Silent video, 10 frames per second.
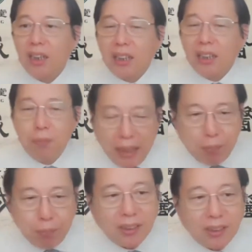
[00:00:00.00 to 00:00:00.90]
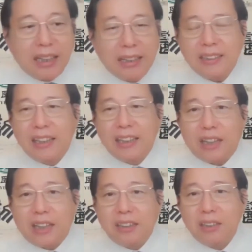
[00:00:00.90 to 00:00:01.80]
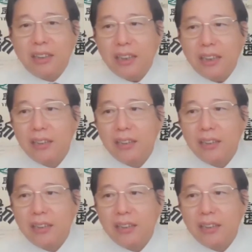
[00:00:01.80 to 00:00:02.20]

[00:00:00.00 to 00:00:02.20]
你没病，他眼睛咋能有感觉呢？